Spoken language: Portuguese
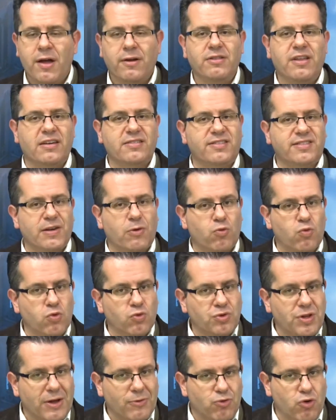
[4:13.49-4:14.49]
da
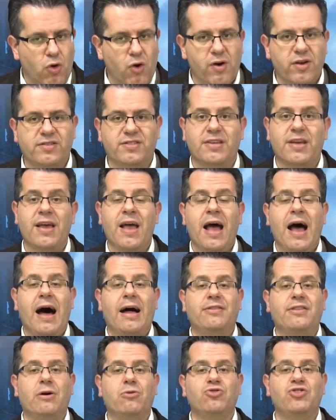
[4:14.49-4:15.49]
segunda dose
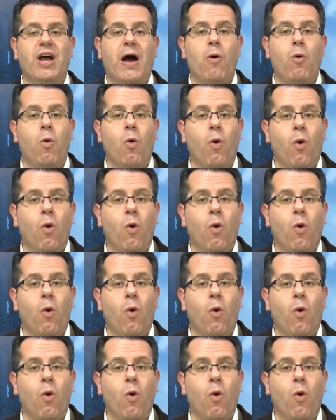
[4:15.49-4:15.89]
até o dia